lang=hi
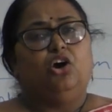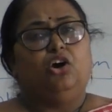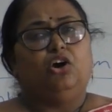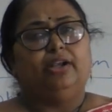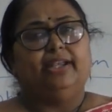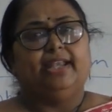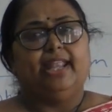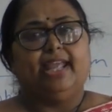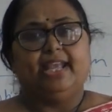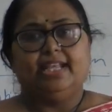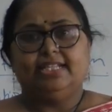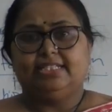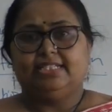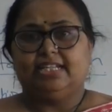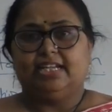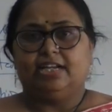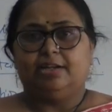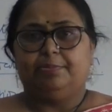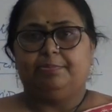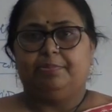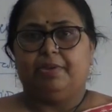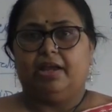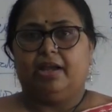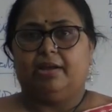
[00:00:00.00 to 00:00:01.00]
और नेक्स्ट
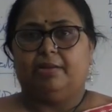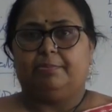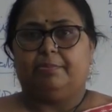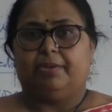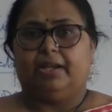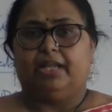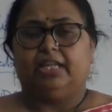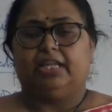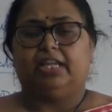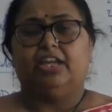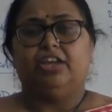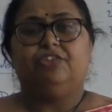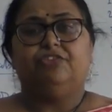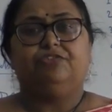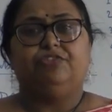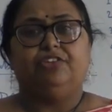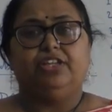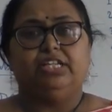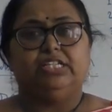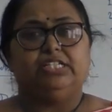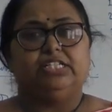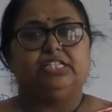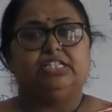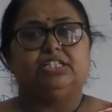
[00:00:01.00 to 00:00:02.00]
टर्न पे हम पढ़ेंगे
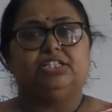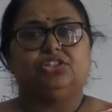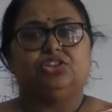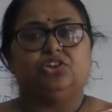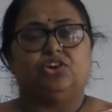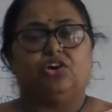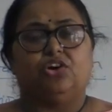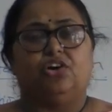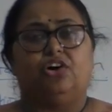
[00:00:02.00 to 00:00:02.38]
फीचर्स